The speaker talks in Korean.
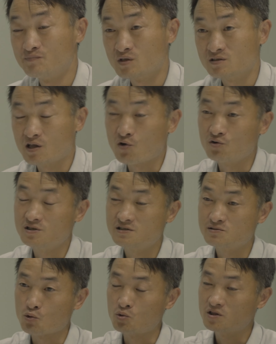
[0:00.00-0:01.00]
근데 거기
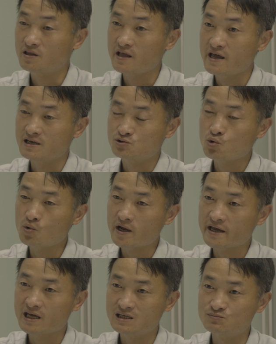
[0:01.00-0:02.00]
올 때
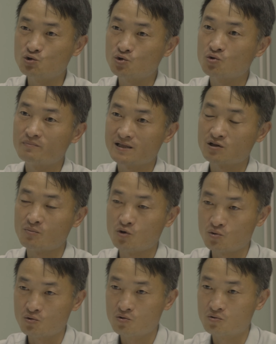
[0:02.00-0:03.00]
소량의 금속이온만
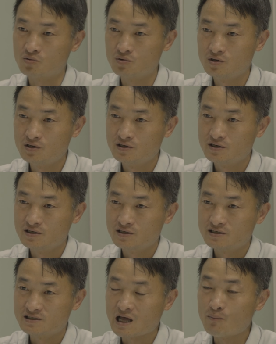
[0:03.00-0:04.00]
넘어오고
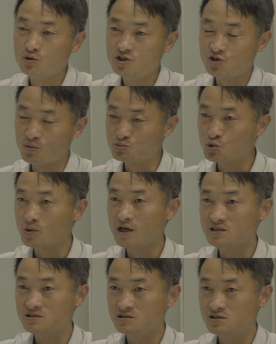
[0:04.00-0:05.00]
음. 나머지
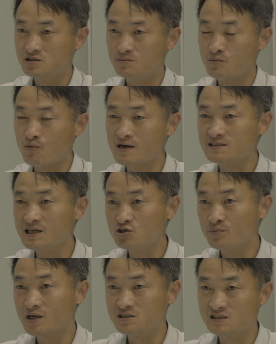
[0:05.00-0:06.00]
염소라든지 뭐
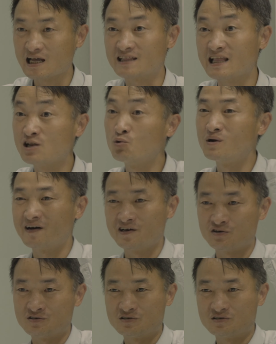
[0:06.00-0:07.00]
황산염이라든지 다 딸려 올라와요.